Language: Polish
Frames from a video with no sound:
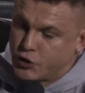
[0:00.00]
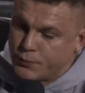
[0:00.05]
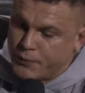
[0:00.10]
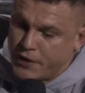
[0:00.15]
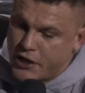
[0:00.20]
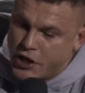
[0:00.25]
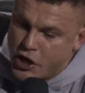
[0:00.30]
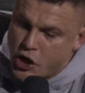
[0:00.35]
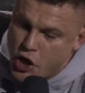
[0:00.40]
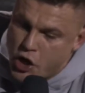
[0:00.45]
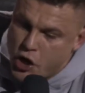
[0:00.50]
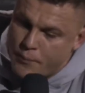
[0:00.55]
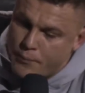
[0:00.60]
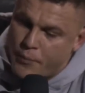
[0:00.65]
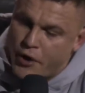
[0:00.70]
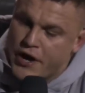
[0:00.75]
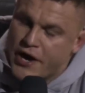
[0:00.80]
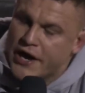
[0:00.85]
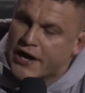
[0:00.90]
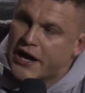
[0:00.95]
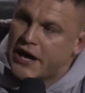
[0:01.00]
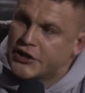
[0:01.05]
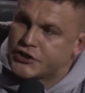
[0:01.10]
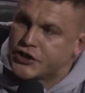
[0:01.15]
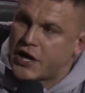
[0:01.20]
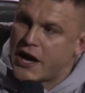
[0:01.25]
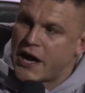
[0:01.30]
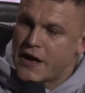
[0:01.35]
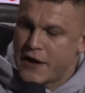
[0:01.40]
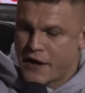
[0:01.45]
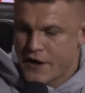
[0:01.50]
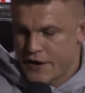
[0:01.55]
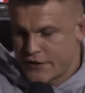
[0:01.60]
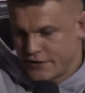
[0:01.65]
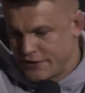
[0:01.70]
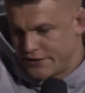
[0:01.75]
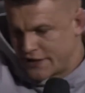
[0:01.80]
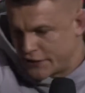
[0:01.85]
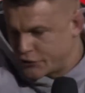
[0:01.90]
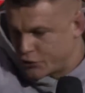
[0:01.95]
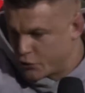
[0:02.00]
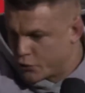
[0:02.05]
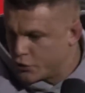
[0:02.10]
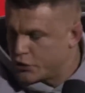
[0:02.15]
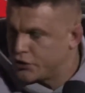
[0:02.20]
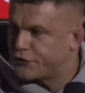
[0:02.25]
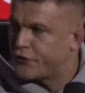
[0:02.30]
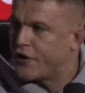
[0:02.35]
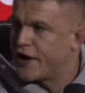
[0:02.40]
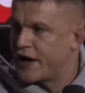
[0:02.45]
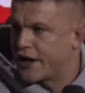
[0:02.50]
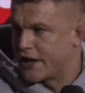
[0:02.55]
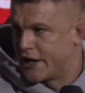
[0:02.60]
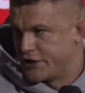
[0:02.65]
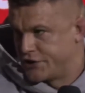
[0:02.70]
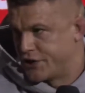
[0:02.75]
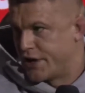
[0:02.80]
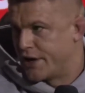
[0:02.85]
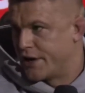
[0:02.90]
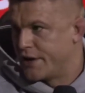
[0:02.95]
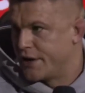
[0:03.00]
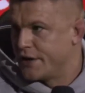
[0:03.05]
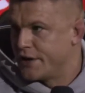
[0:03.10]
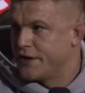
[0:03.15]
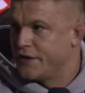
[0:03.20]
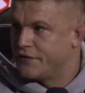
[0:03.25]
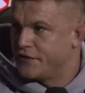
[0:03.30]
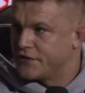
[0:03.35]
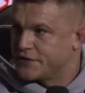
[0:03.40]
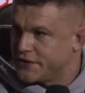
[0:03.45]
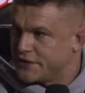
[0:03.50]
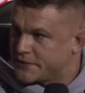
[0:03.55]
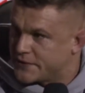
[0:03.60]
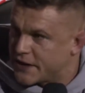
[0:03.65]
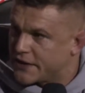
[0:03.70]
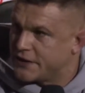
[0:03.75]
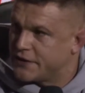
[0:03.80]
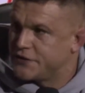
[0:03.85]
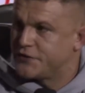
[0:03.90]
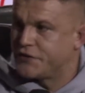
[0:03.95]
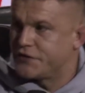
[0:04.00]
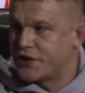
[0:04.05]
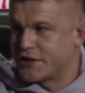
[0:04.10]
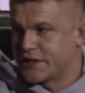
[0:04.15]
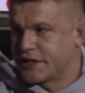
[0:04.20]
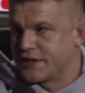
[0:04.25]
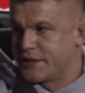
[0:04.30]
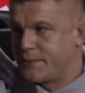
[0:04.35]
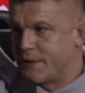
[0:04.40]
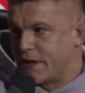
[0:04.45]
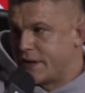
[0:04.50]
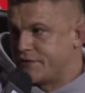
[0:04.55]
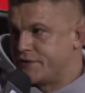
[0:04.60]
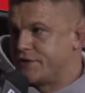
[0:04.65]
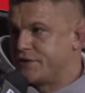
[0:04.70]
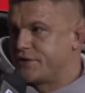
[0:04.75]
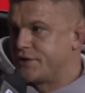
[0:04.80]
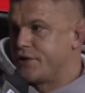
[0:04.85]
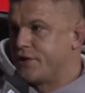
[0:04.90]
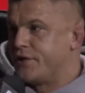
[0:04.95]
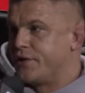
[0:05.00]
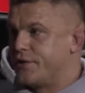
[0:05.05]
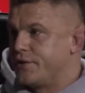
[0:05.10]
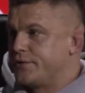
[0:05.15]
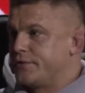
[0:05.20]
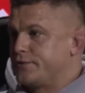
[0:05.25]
zróbmy moja garza i na stół i twoja garza. I, wy, i, za, i zwycięzca zabiera wszystko.